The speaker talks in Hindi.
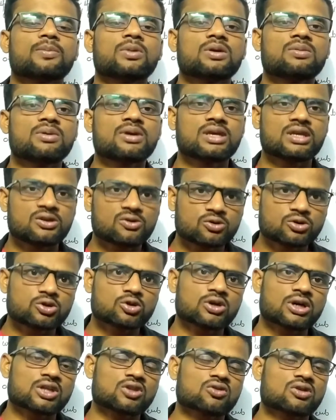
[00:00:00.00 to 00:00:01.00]
पी भी यूज
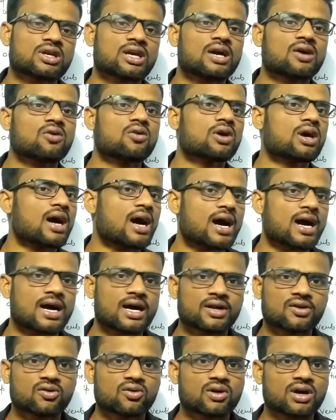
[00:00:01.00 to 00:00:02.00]
होगा तो क्या होगा
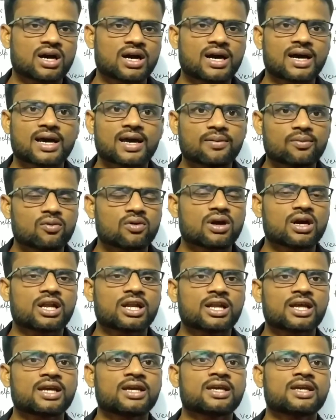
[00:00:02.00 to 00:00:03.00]
आर होगा हैव होगा
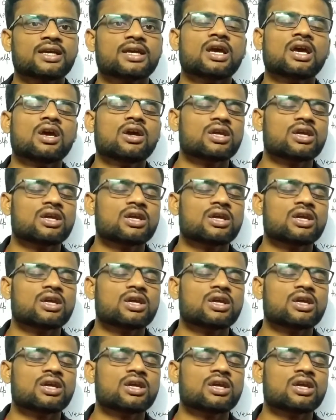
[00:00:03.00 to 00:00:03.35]
नहीं